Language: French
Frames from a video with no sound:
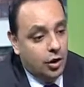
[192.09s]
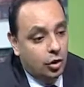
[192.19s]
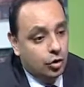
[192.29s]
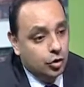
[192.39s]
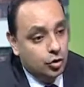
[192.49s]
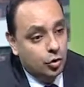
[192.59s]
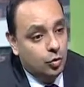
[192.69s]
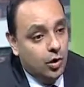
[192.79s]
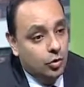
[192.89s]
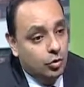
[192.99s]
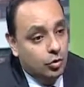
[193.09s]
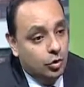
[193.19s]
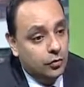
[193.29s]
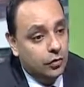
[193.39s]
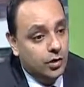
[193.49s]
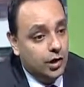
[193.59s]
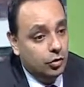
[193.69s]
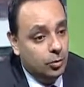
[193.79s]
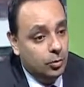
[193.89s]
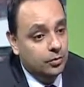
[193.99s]
Alors, je crois que
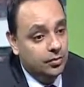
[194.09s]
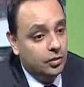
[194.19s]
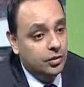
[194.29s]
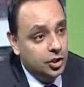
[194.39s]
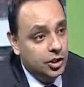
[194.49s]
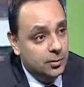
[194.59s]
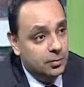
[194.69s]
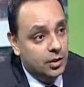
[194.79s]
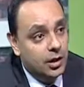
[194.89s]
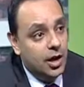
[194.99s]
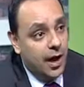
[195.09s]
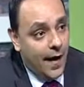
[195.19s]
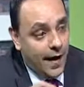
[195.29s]
lorsqu'on a commencé en Égypte